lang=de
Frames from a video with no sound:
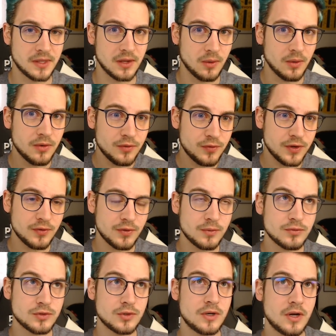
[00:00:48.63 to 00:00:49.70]
Und vier, fünf
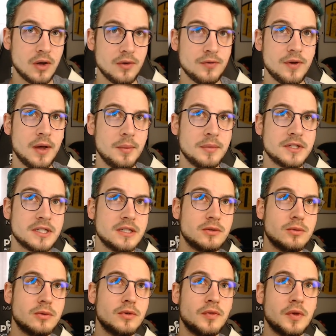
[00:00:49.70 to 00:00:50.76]
Stunden Aufnahme sind
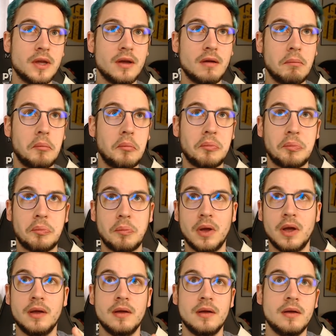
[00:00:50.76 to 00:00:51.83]
ungefähr
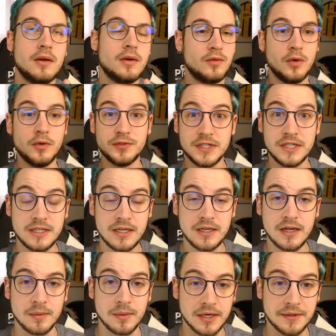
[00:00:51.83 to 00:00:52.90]
50
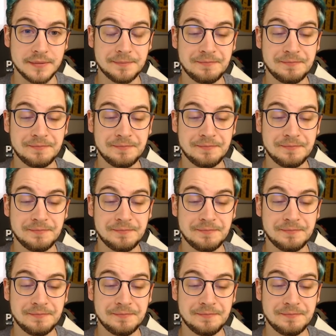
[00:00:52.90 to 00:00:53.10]
Gigabyte.